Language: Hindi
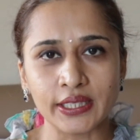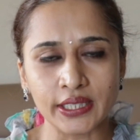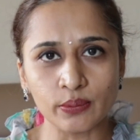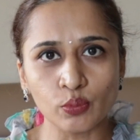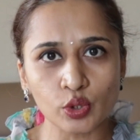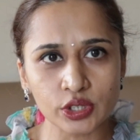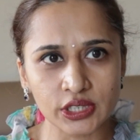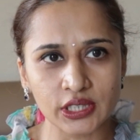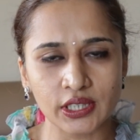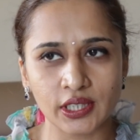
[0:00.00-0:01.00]
नींबू
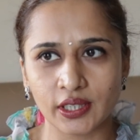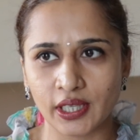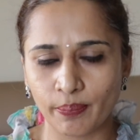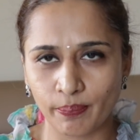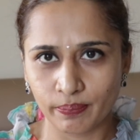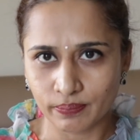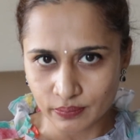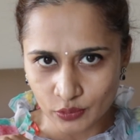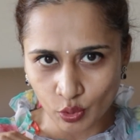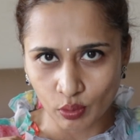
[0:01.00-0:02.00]
चीनी के
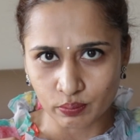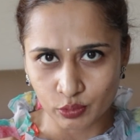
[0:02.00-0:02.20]
जो